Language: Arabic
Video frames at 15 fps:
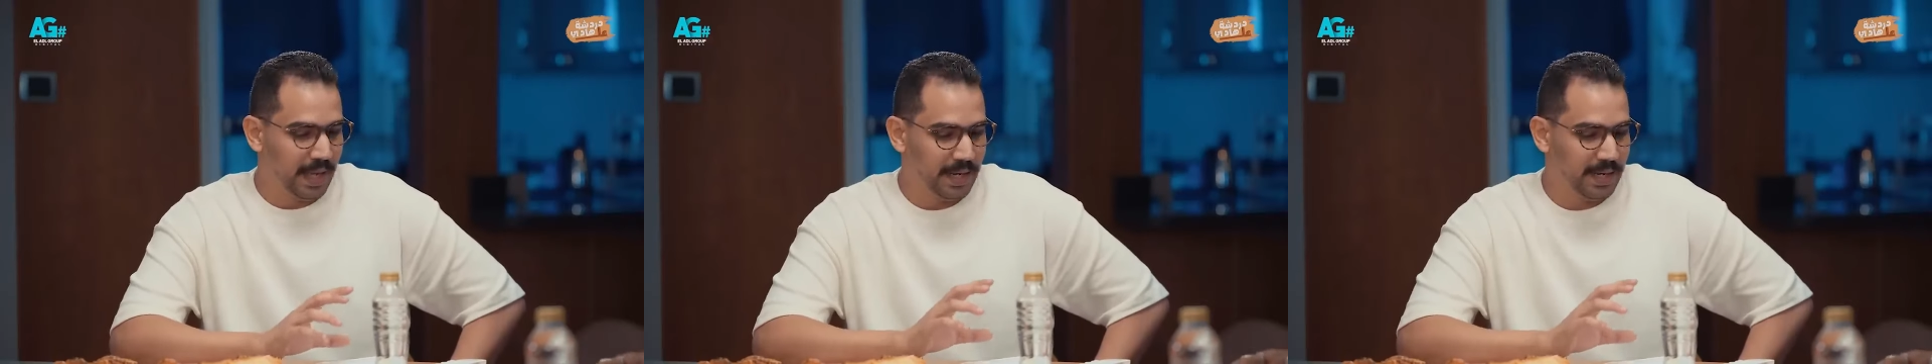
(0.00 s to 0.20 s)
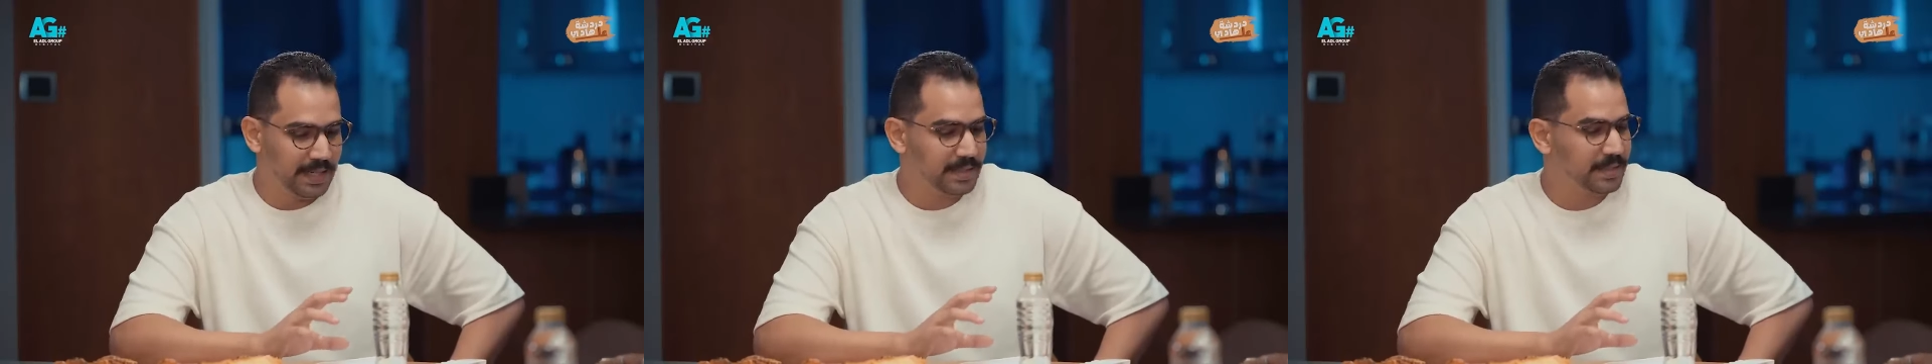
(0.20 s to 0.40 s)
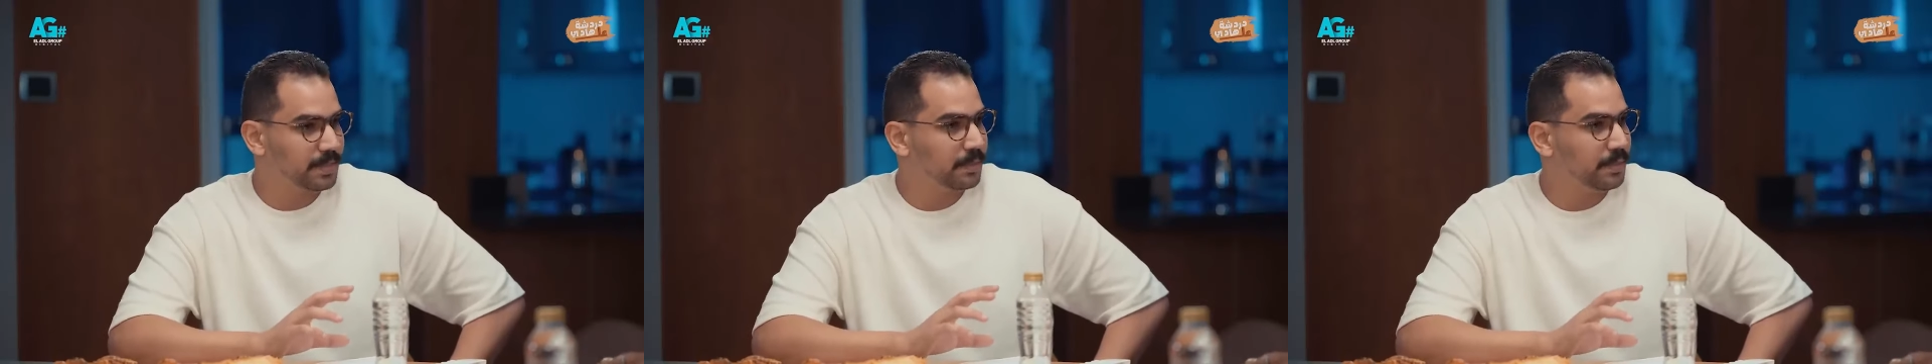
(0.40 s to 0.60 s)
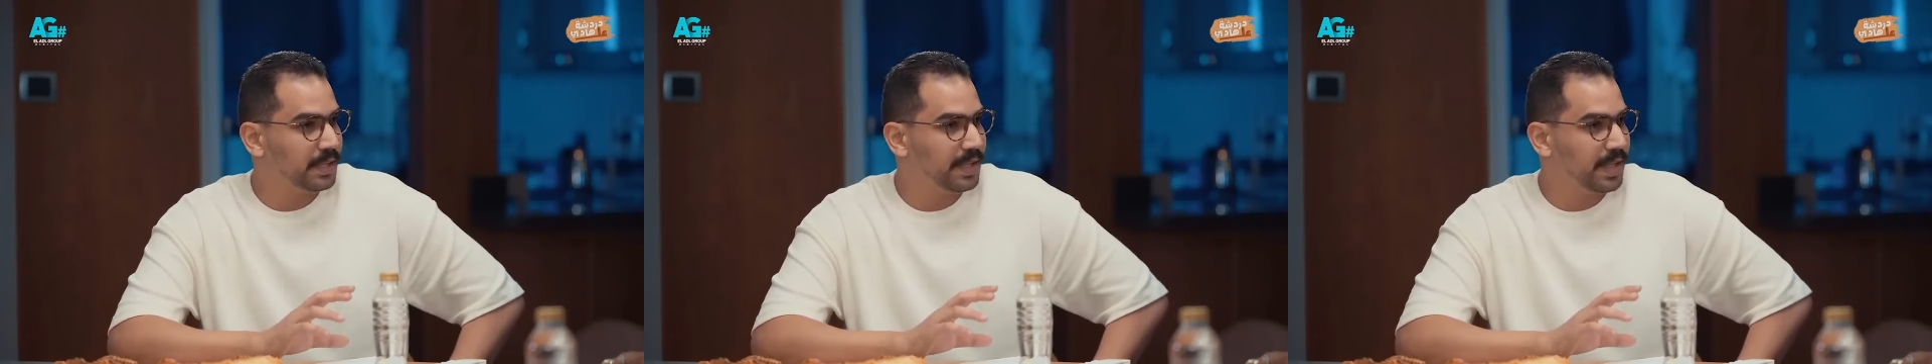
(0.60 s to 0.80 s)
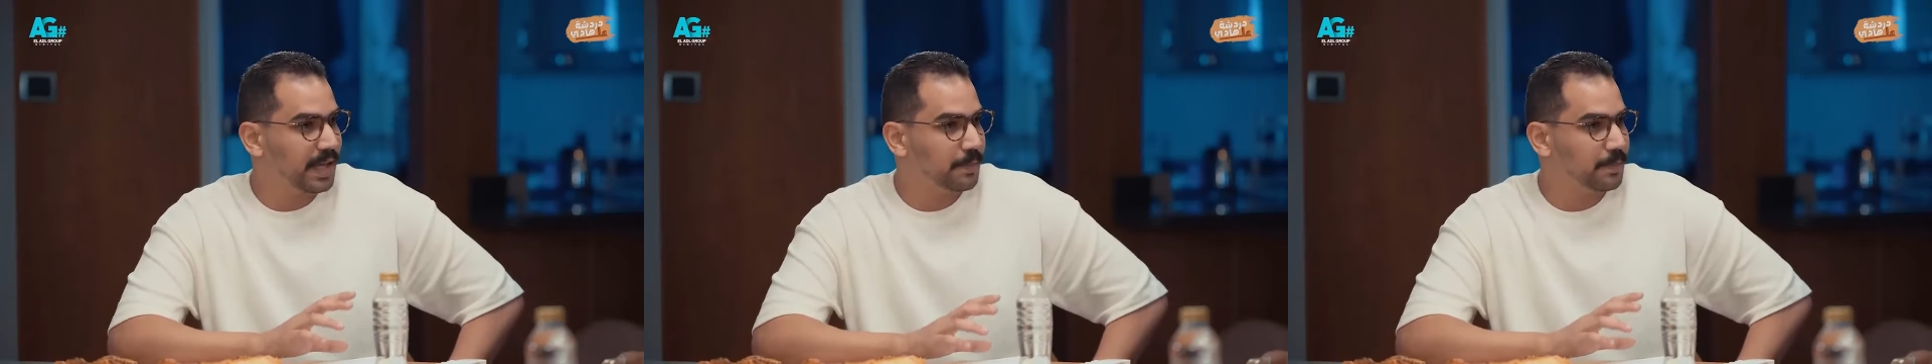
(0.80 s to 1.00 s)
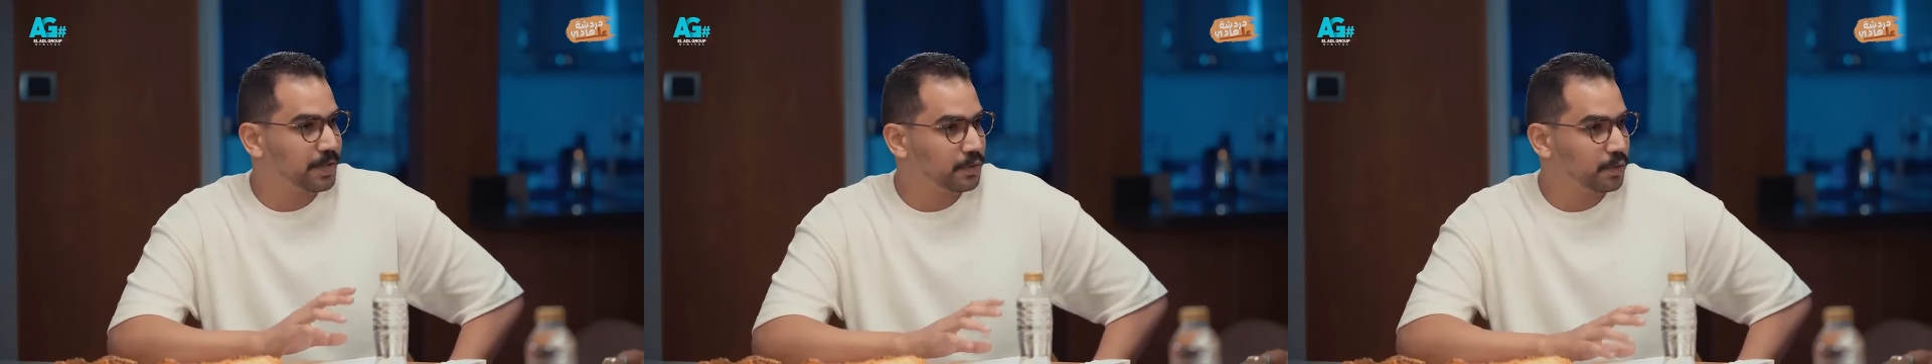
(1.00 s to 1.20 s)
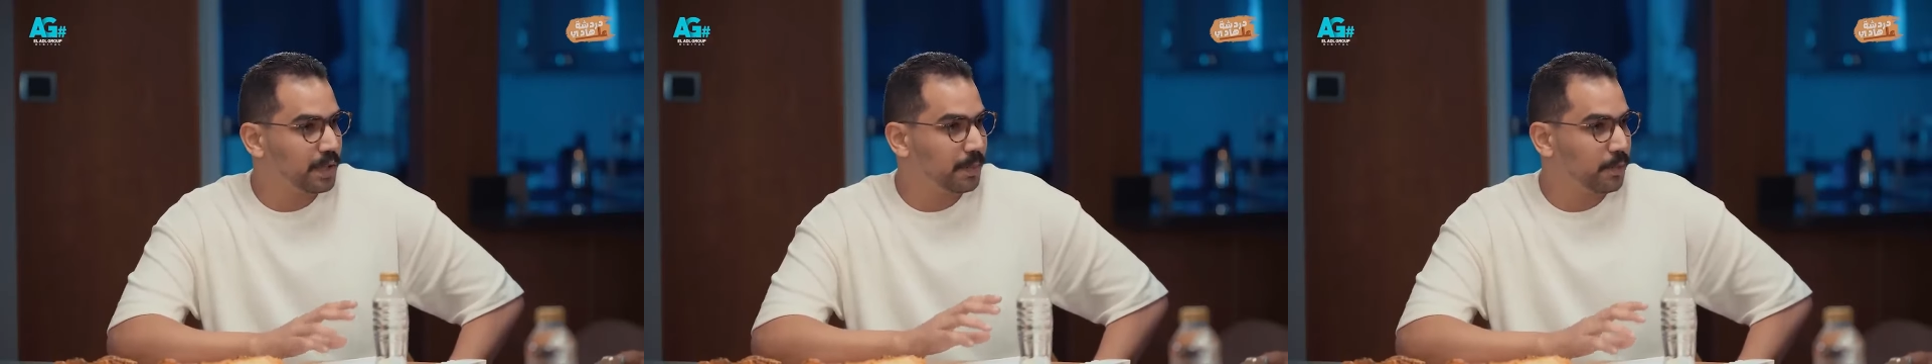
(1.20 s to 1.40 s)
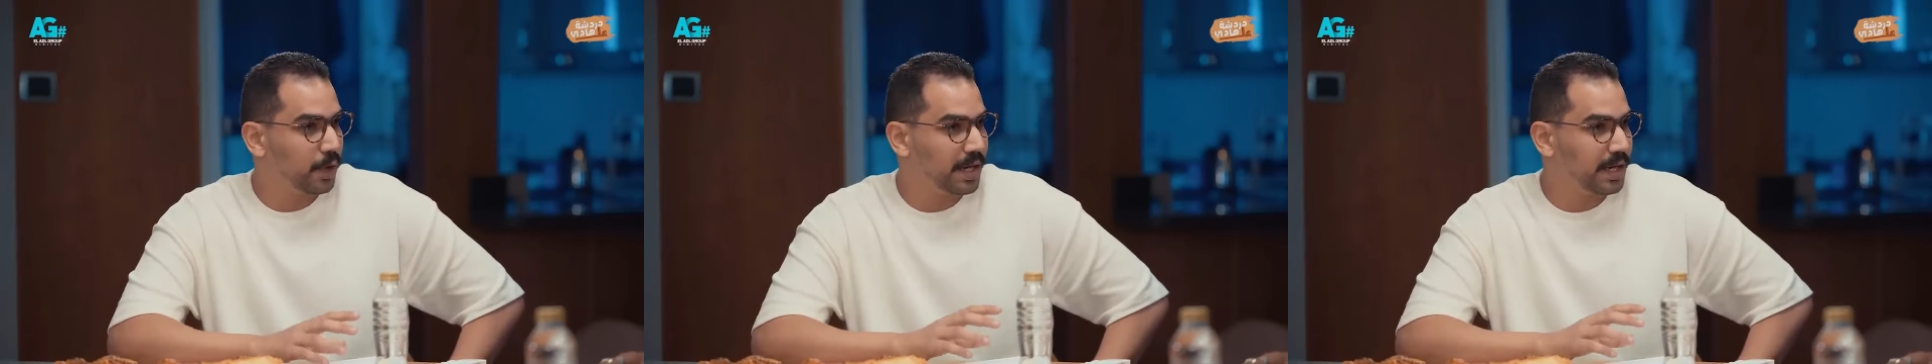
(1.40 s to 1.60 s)
الناس مدياك
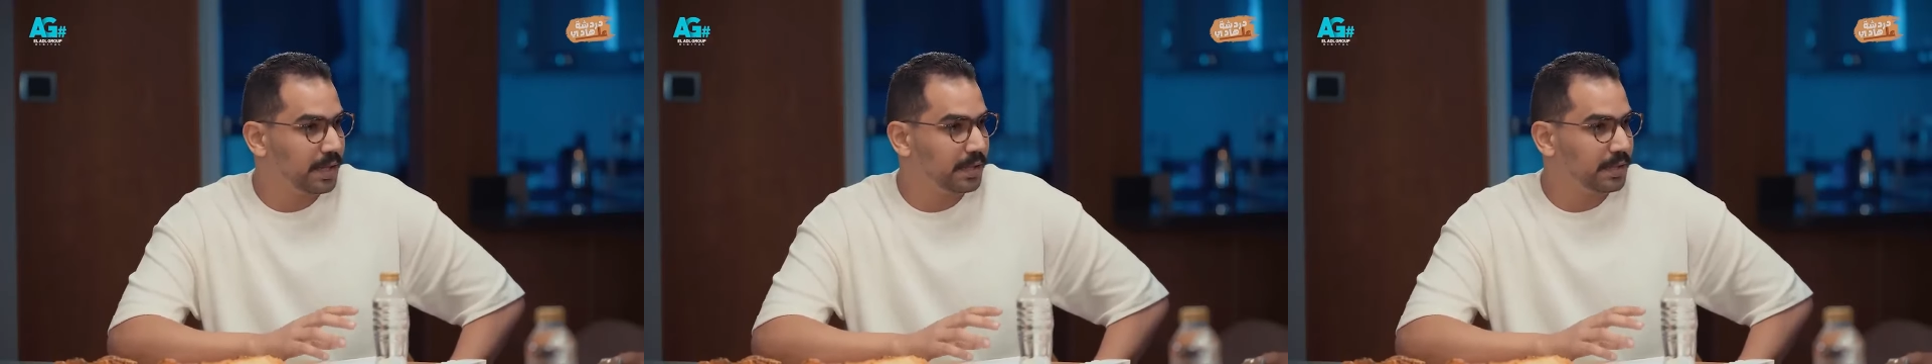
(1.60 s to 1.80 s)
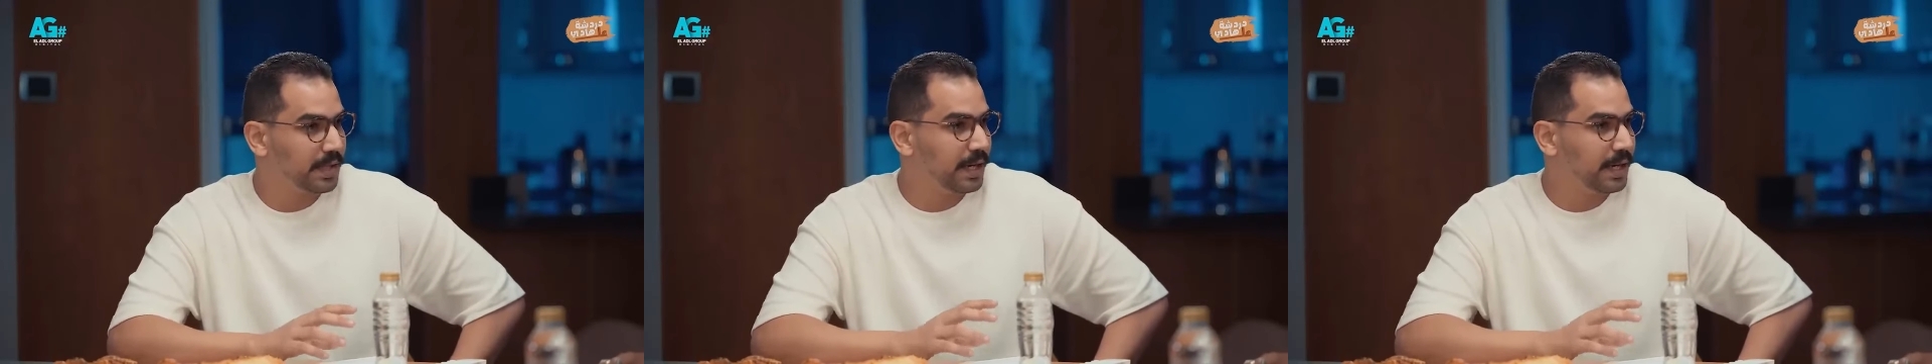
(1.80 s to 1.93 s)
بيرسونا معينه